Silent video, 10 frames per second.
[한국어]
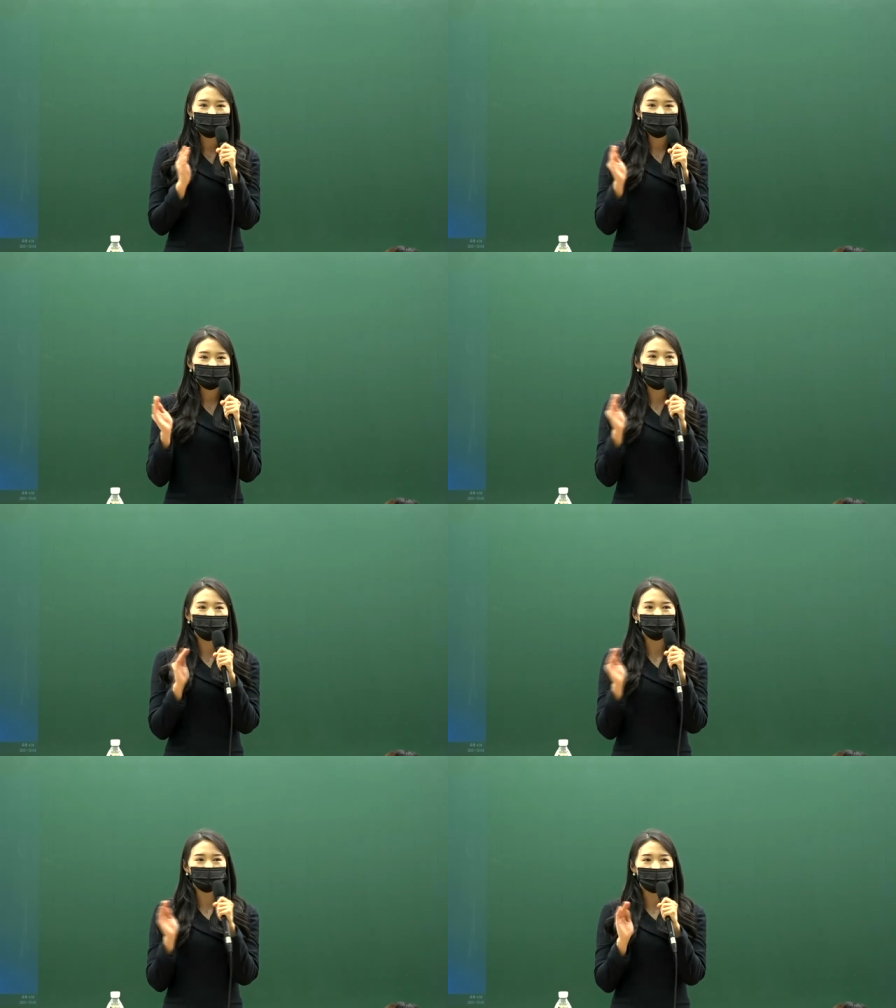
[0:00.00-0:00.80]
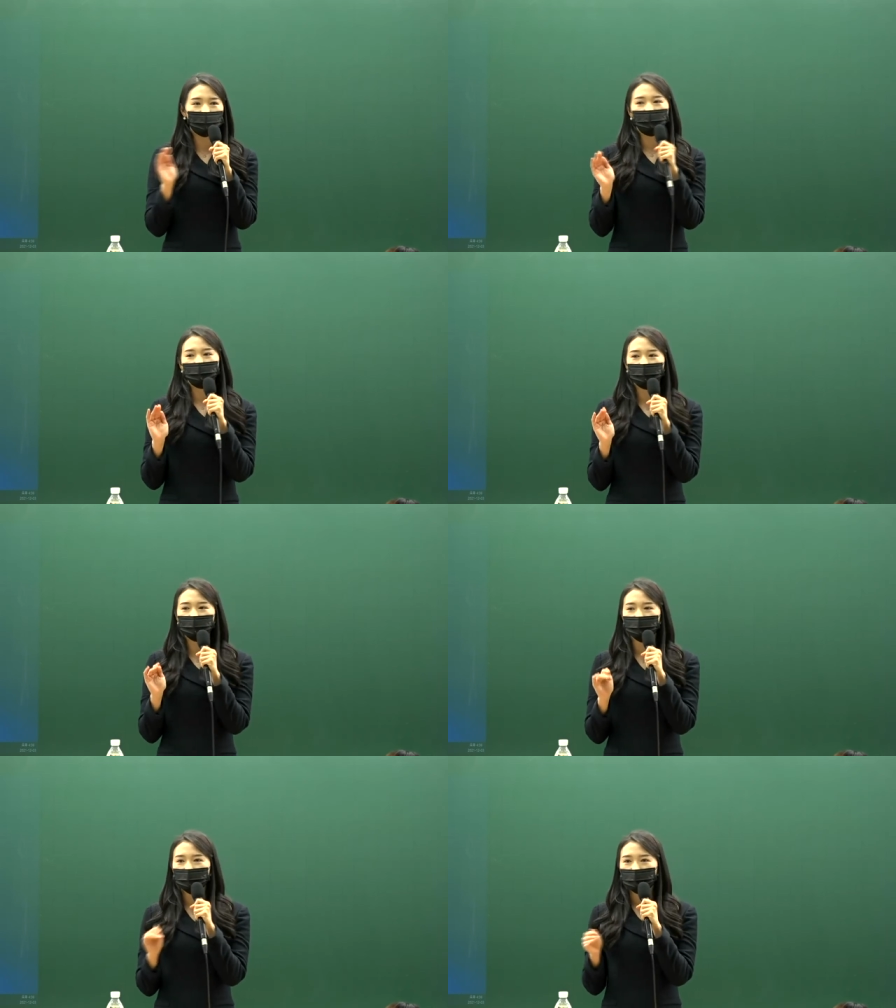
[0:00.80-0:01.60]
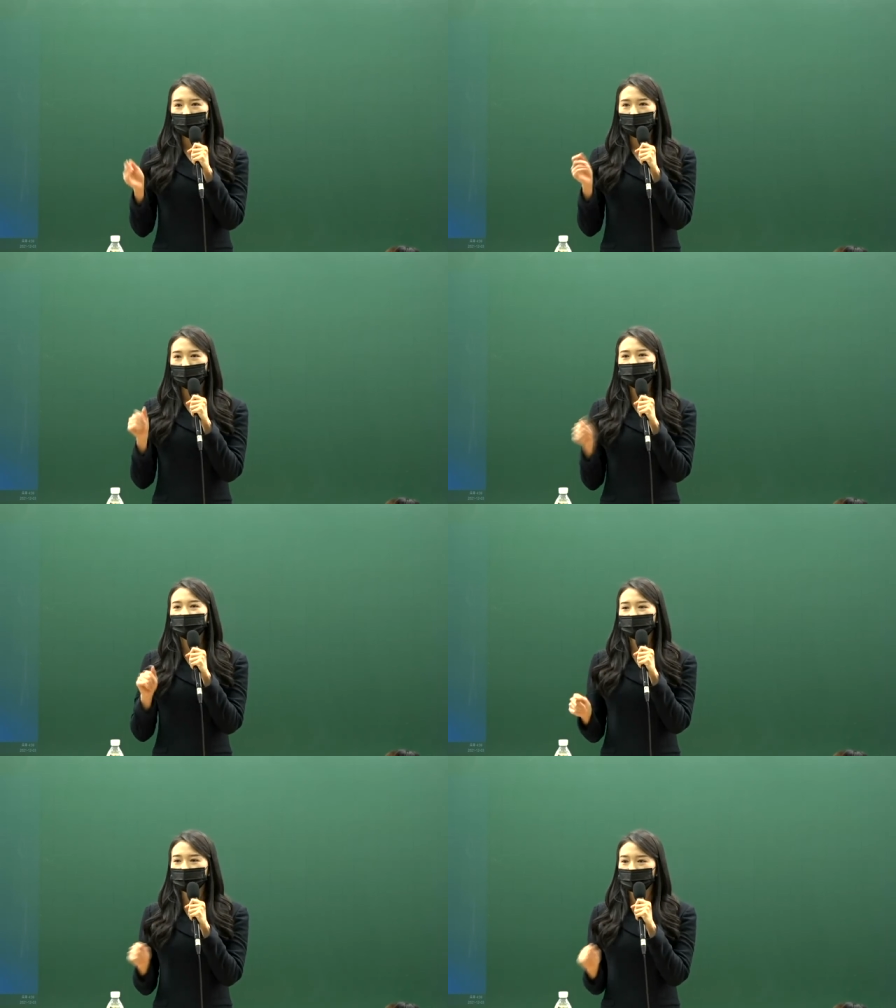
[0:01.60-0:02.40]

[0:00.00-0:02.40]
자료 추가가 아니라 없애는